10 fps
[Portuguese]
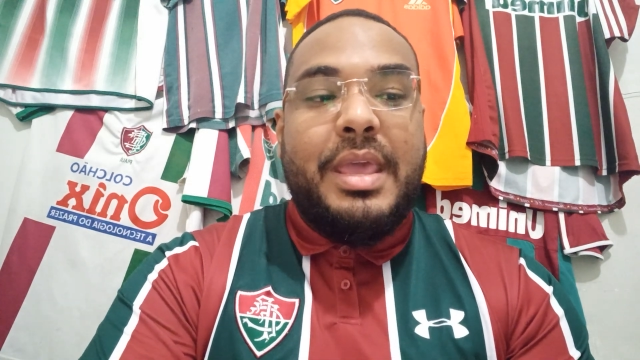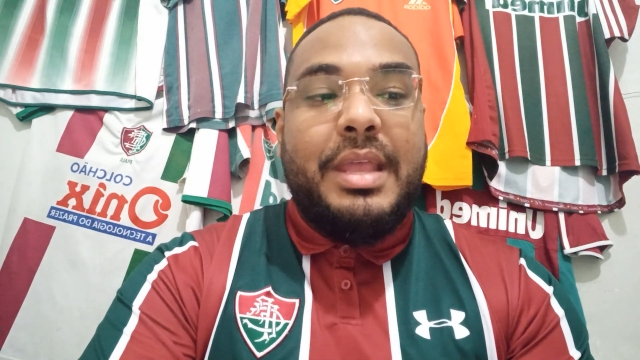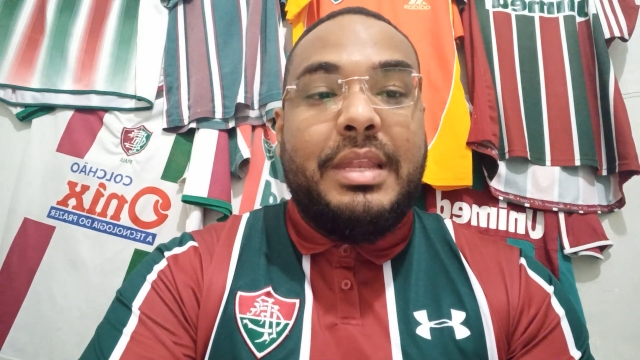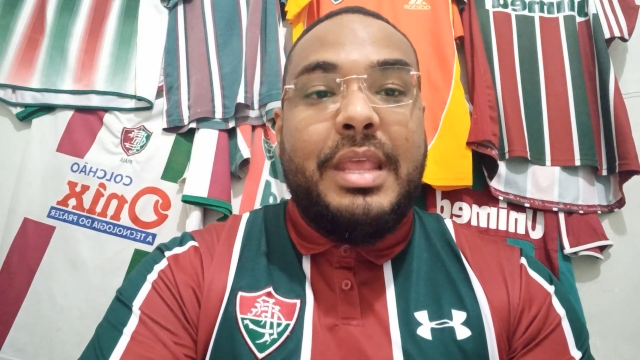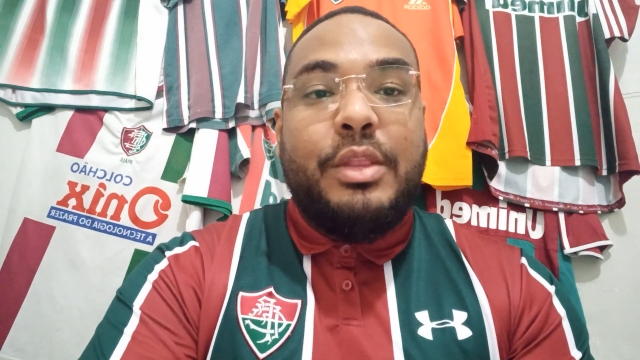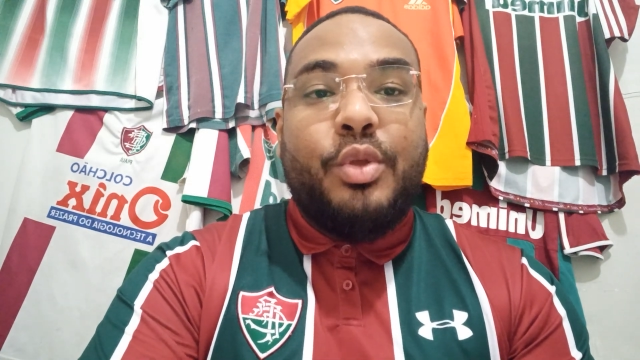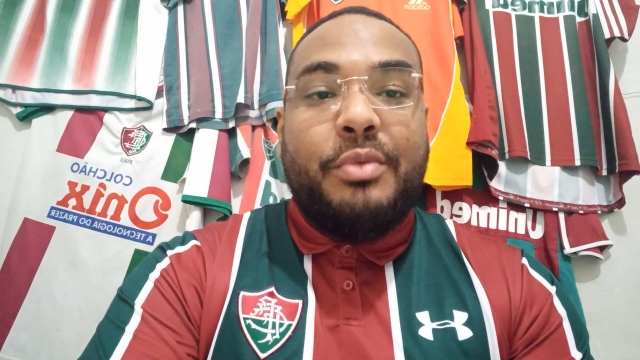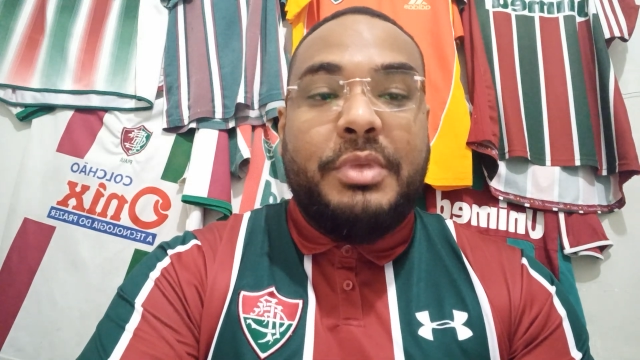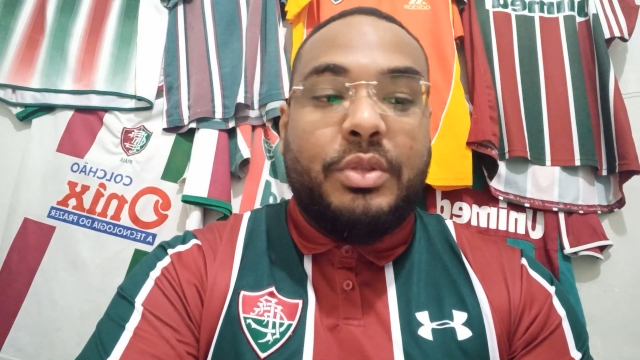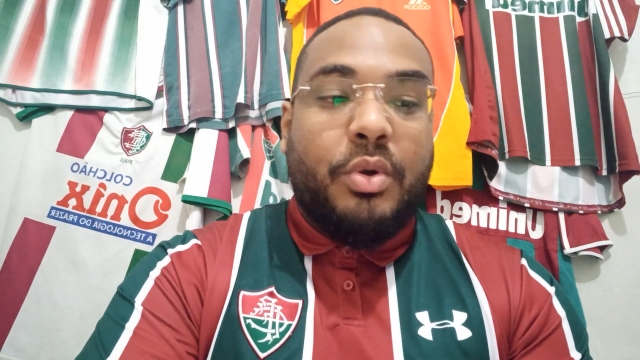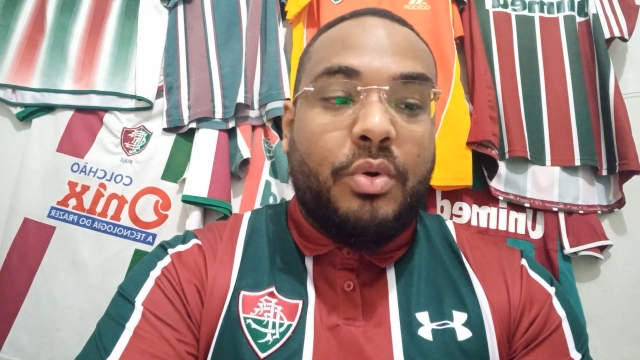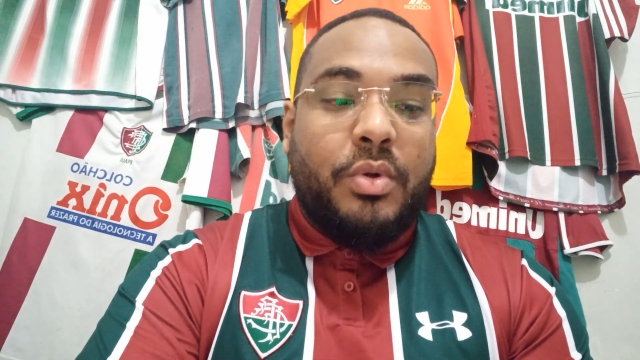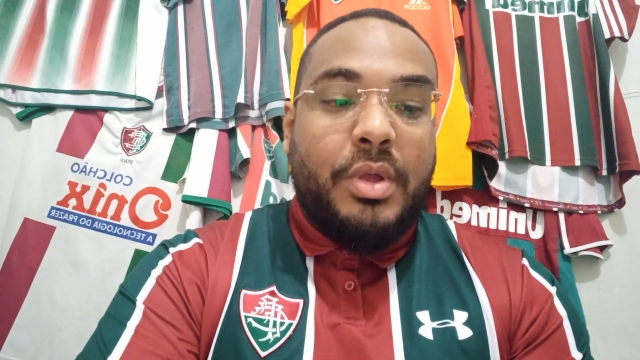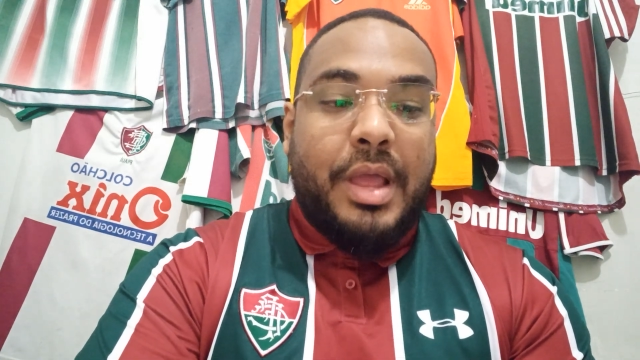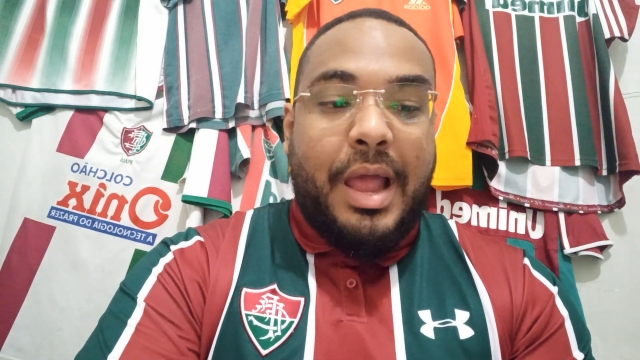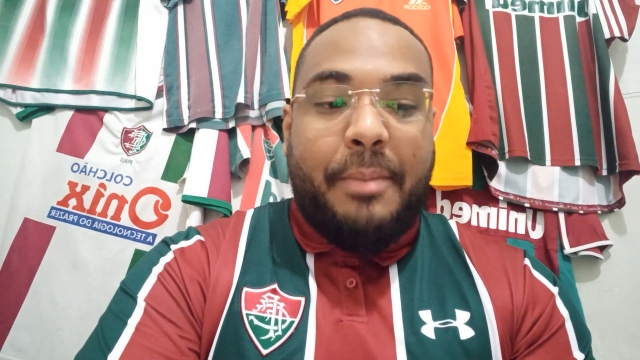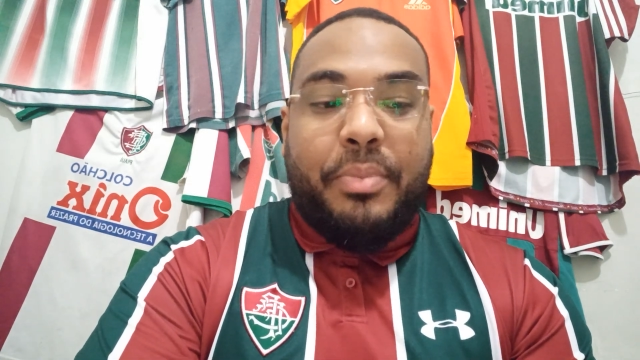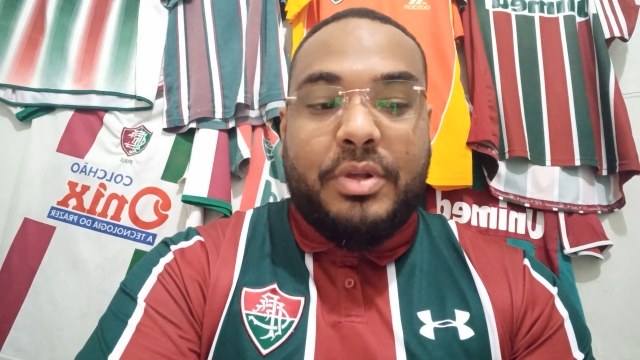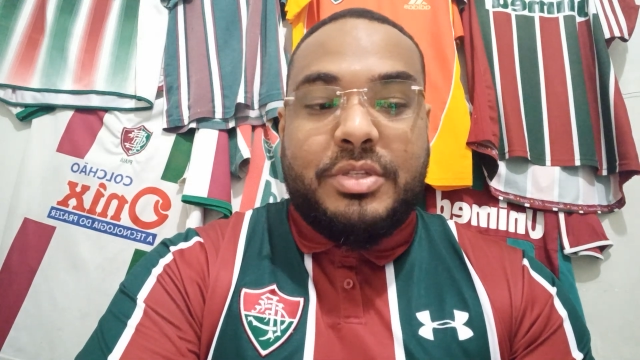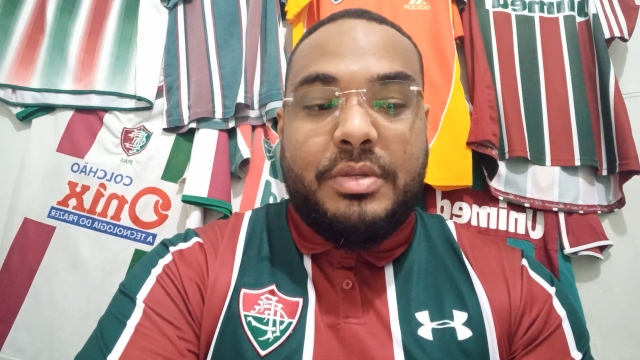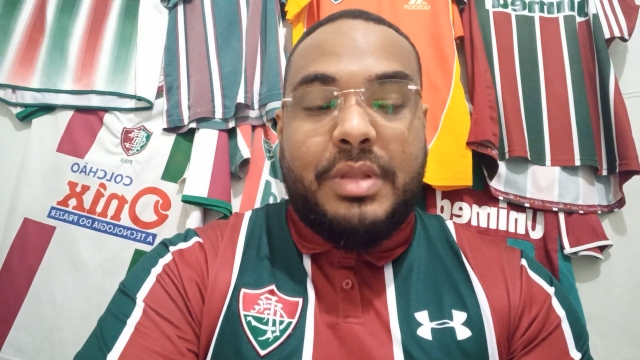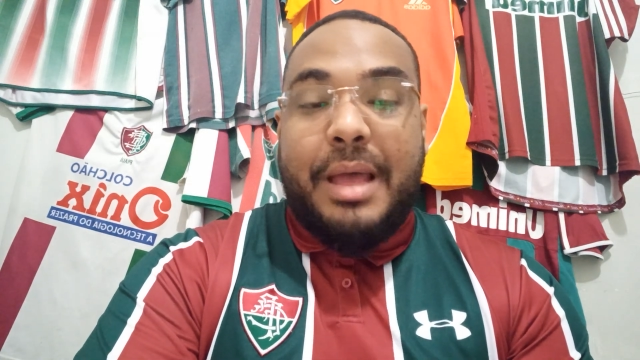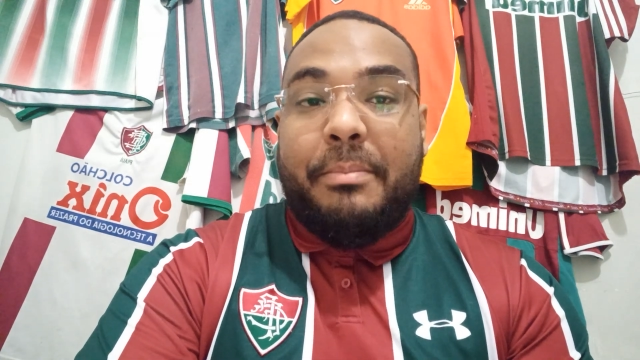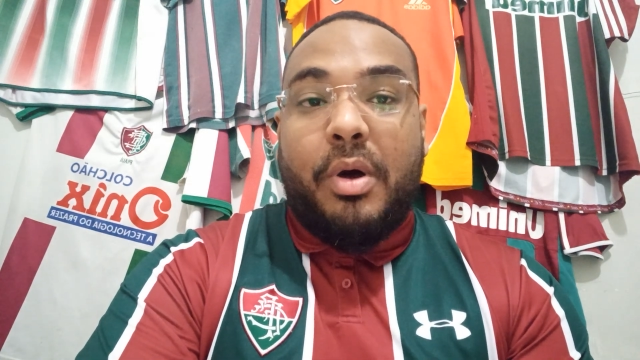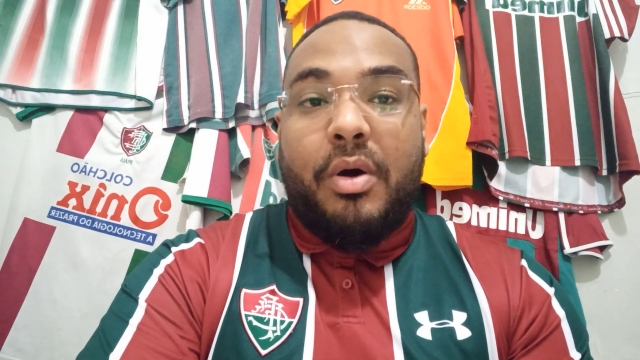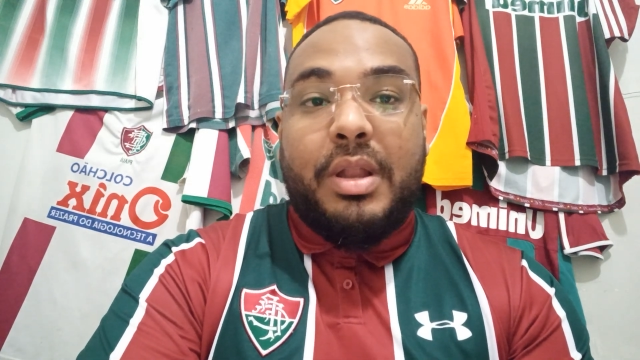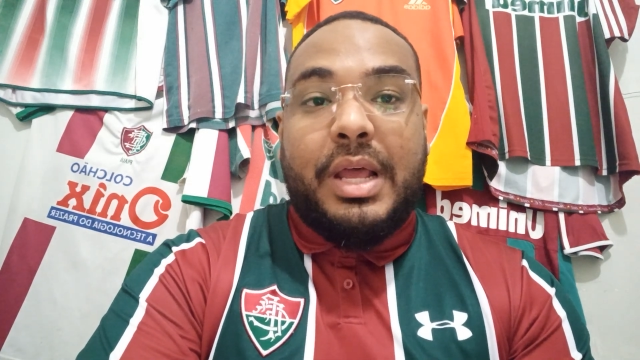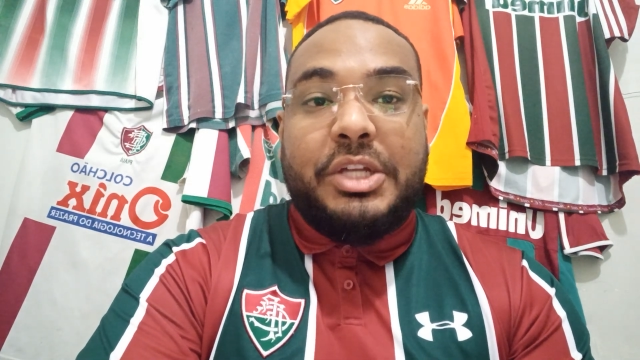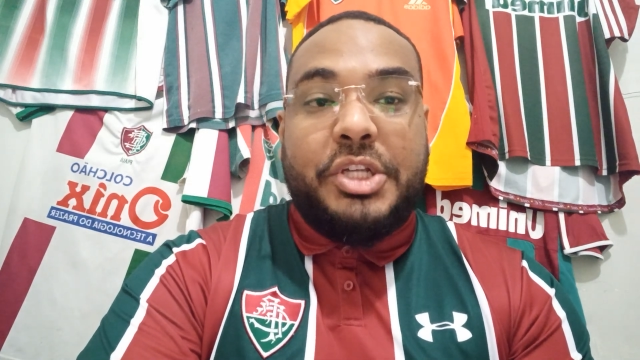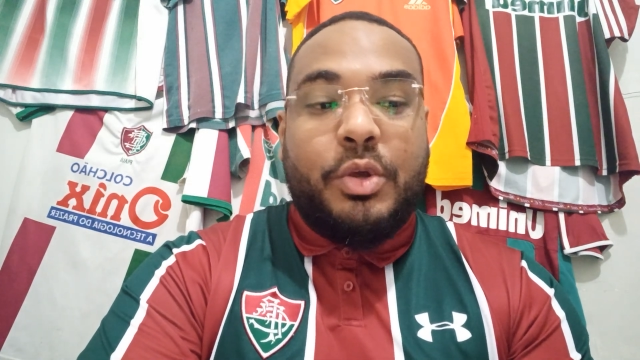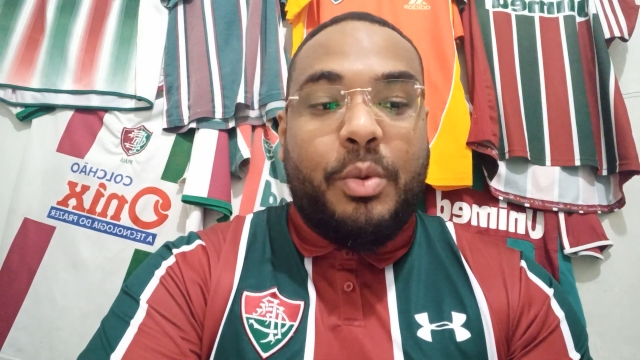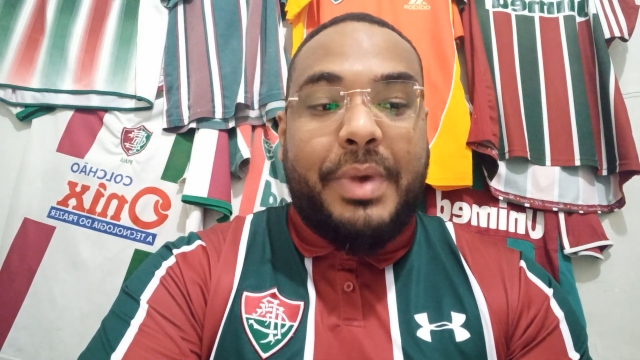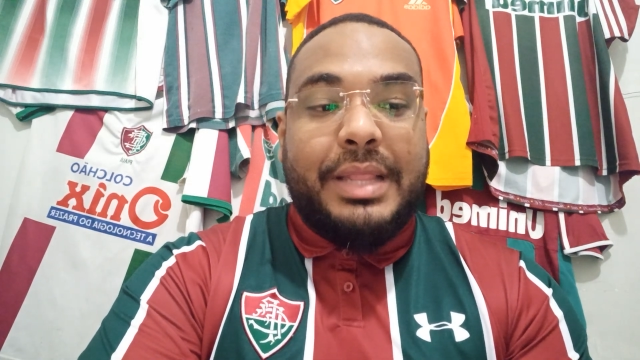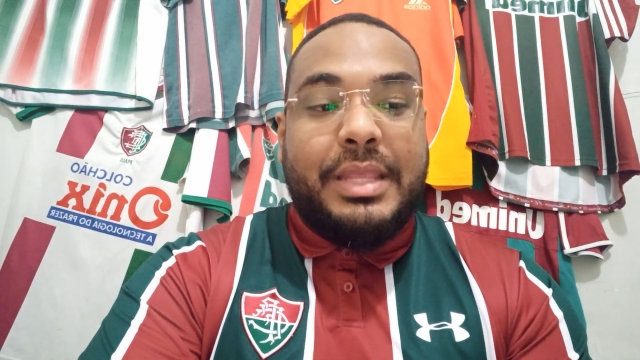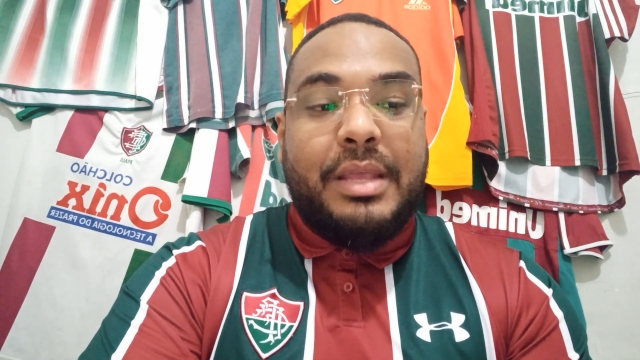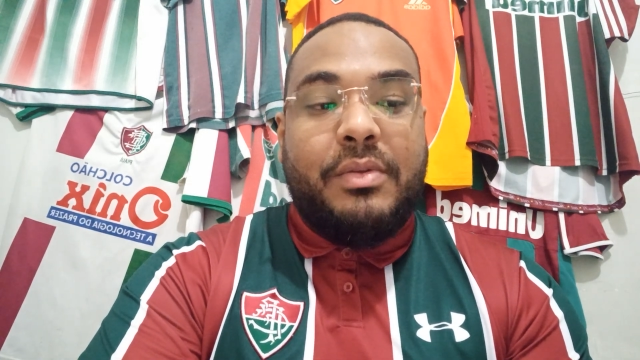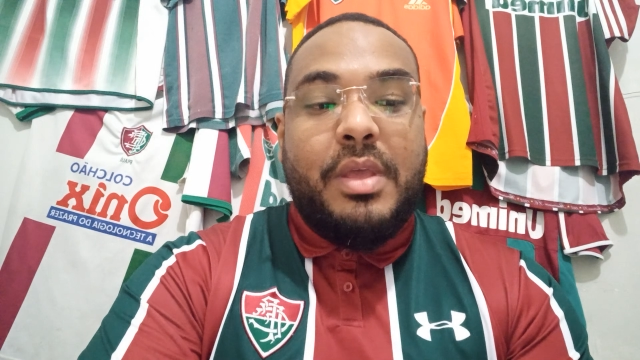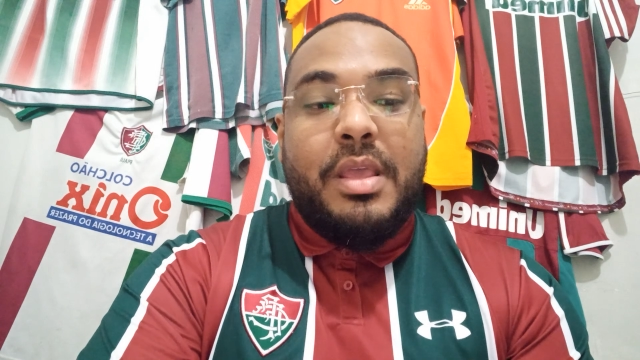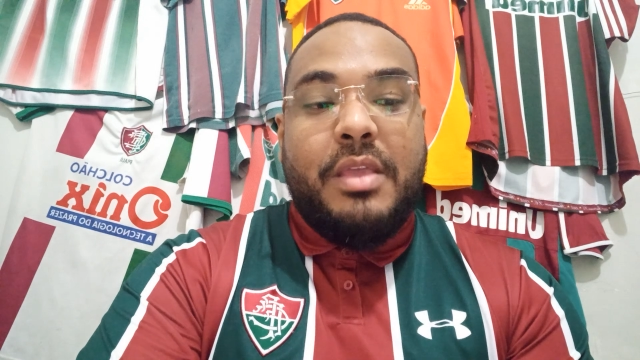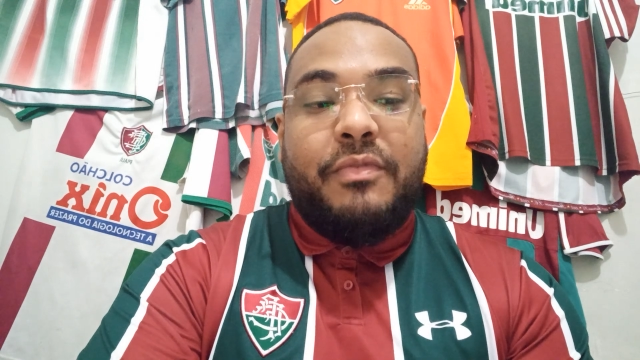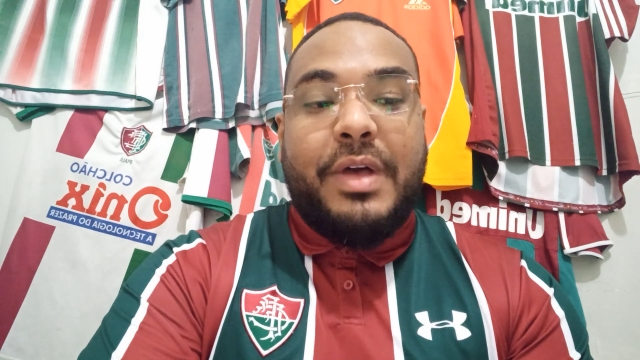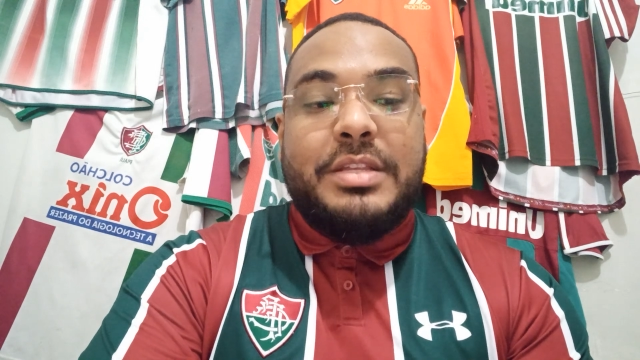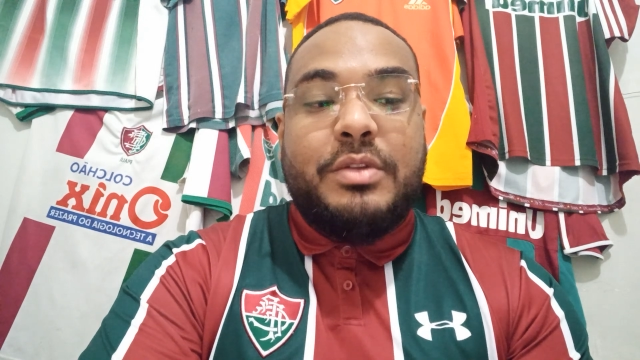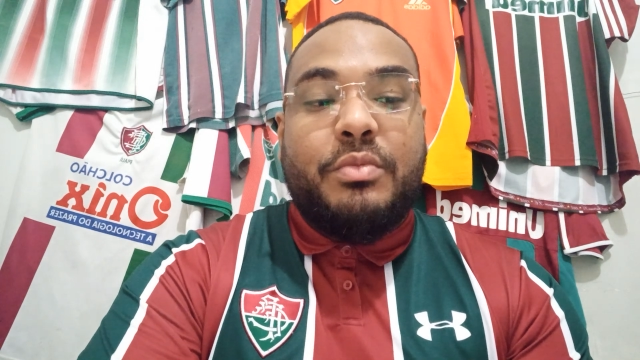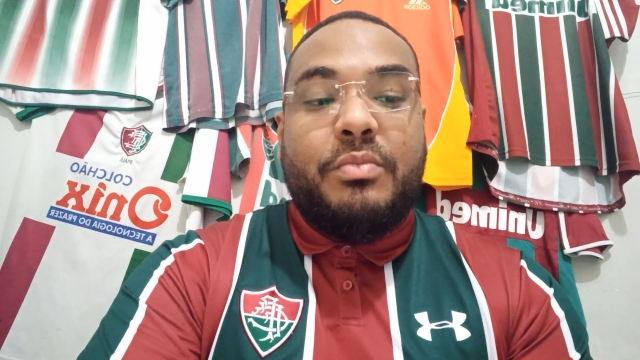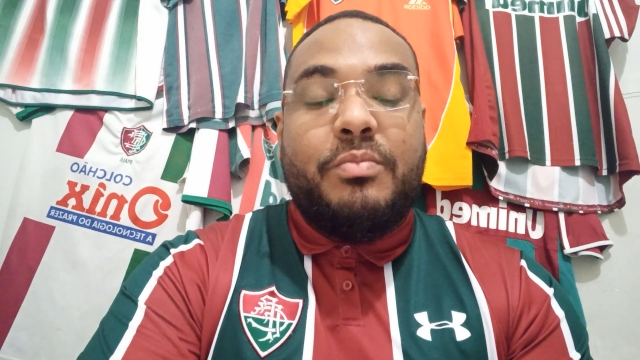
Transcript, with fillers: Ele nem dominou a posse da bola, já chegou batendo e fazendo um,